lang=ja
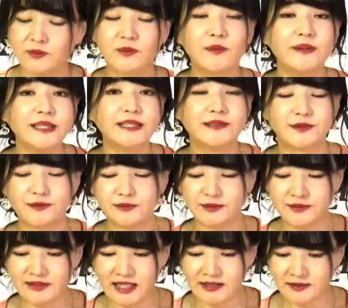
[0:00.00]
恋の
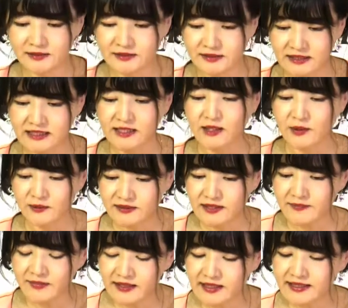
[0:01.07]
歌に収
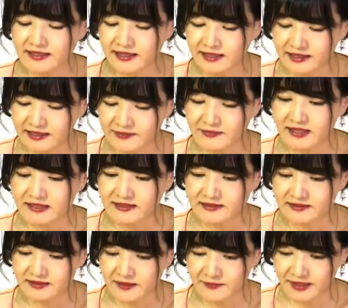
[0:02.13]
められています
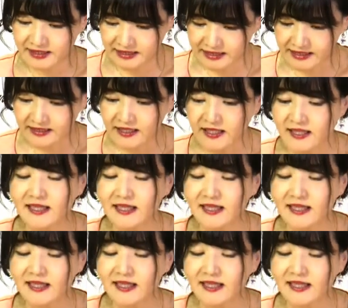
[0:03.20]
ために、